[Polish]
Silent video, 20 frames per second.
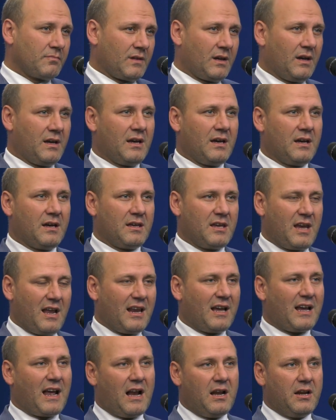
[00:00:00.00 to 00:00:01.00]
e,
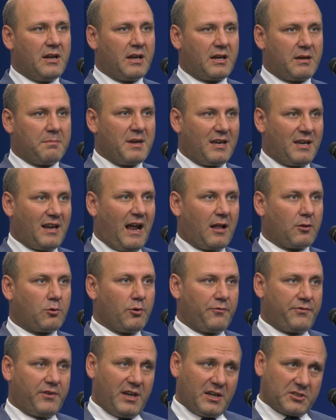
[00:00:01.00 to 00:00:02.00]
nielegalnych
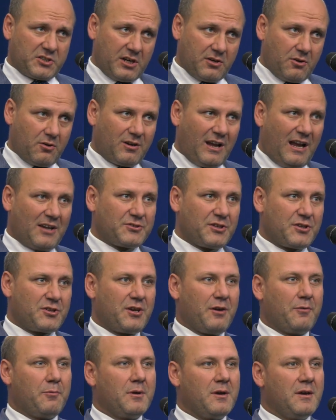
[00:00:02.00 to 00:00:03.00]
migrantów i jeżeli okaże
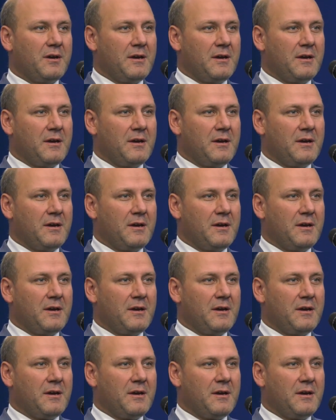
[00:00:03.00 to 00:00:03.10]
się,